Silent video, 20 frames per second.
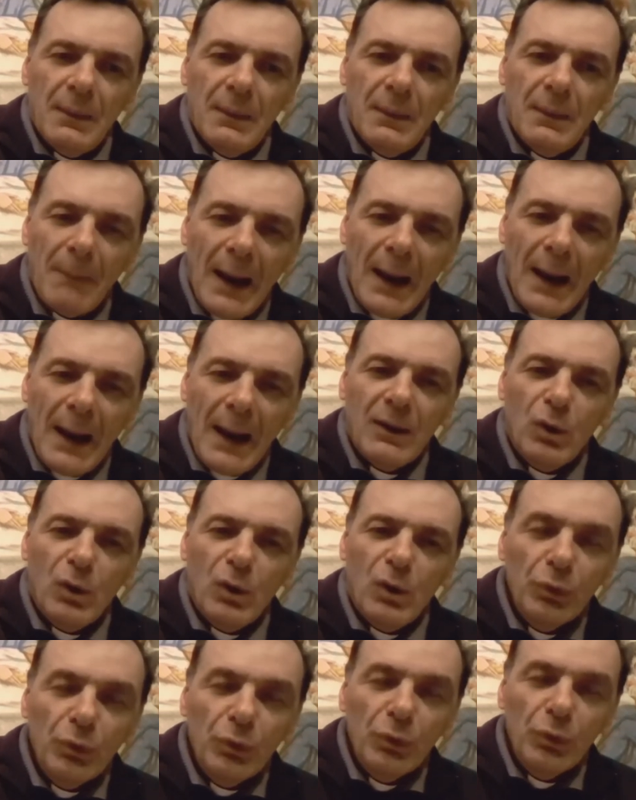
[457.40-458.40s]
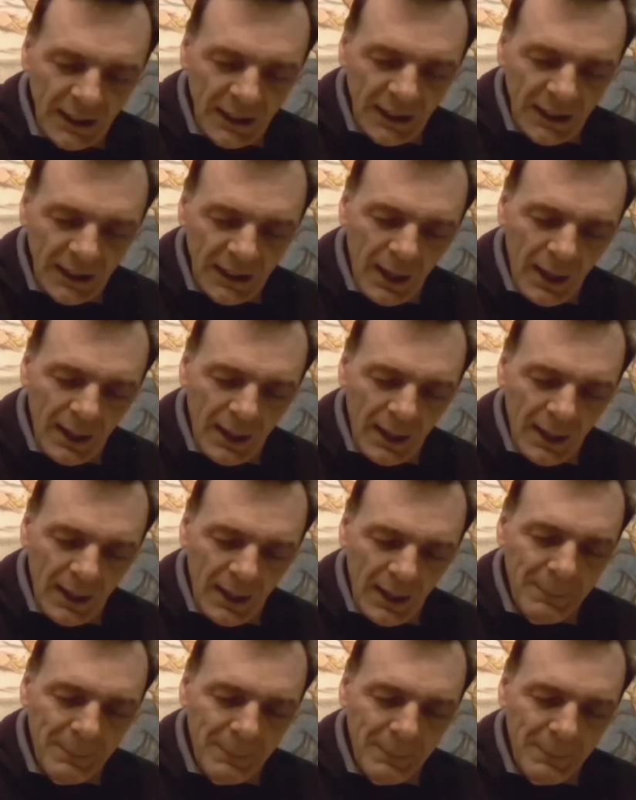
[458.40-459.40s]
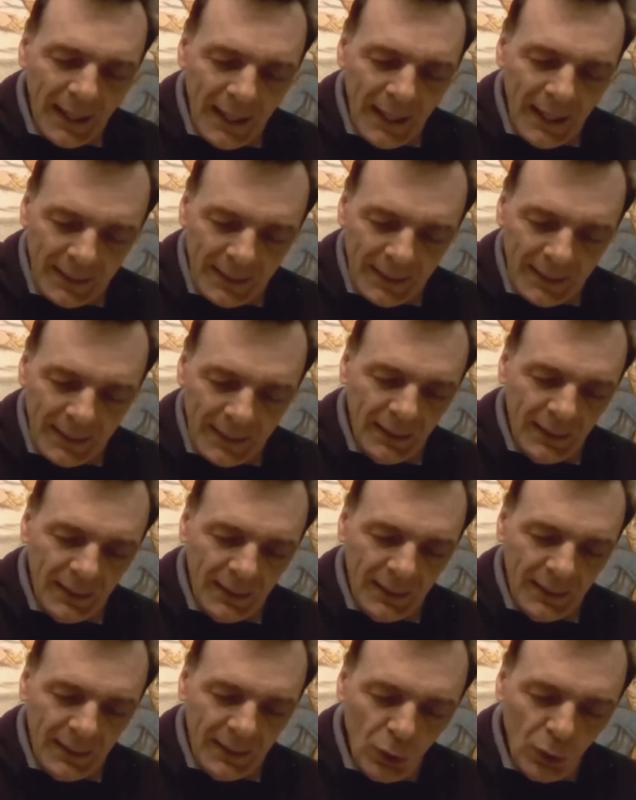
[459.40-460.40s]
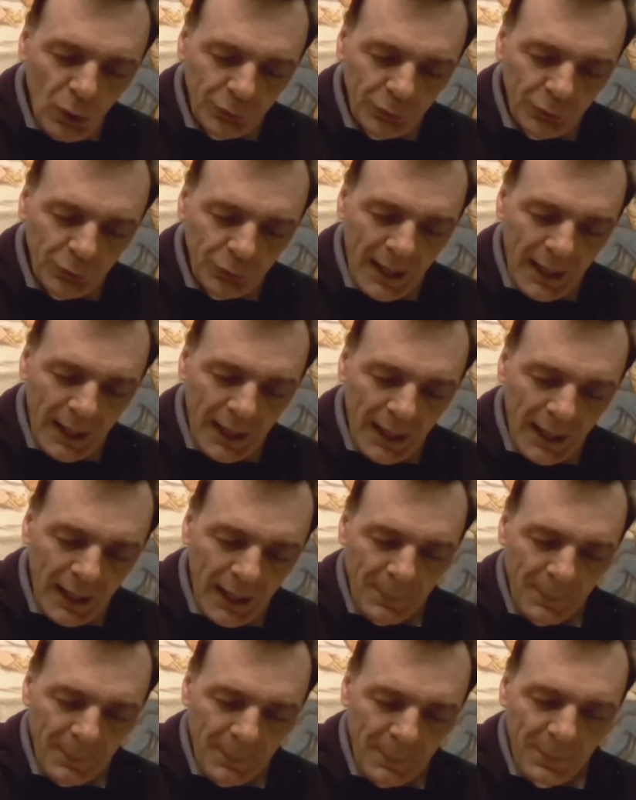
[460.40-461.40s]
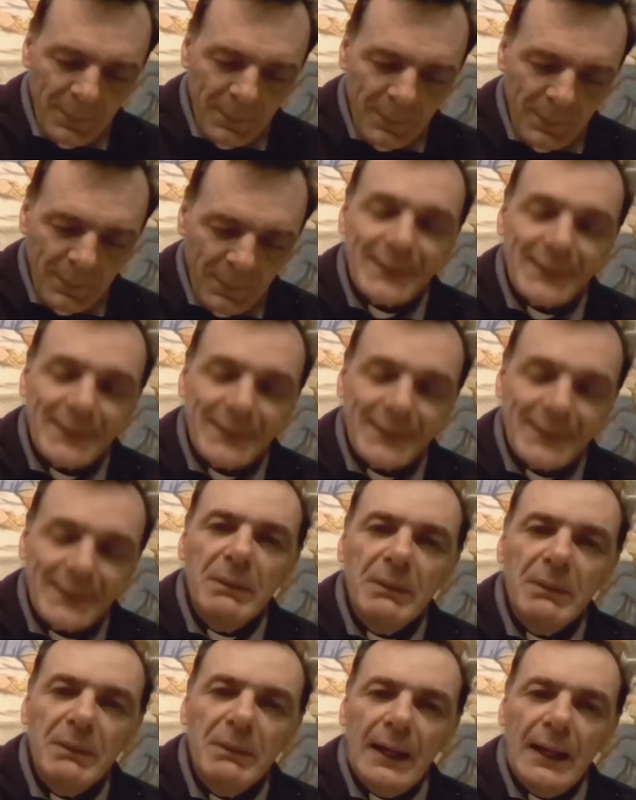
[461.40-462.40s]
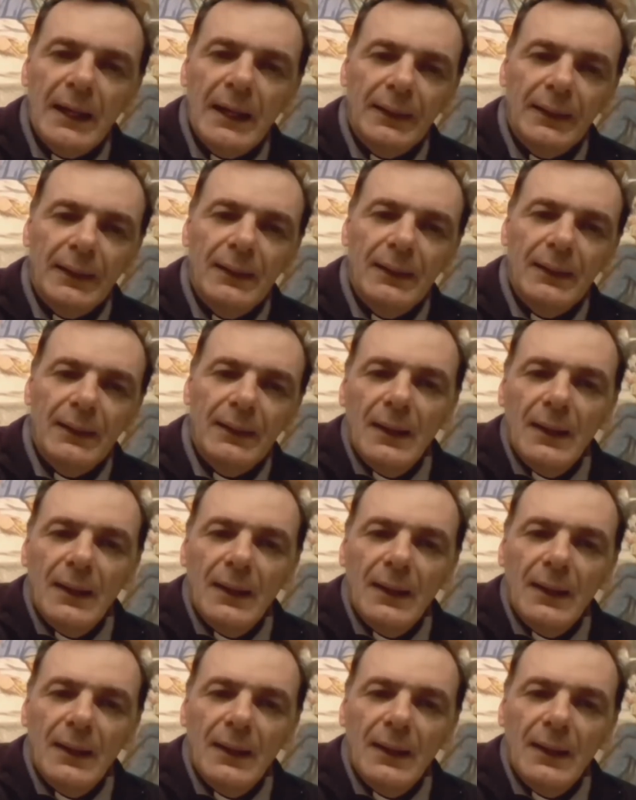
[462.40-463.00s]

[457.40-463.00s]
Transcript: ma continua a camminare, a incontrare, a seminare.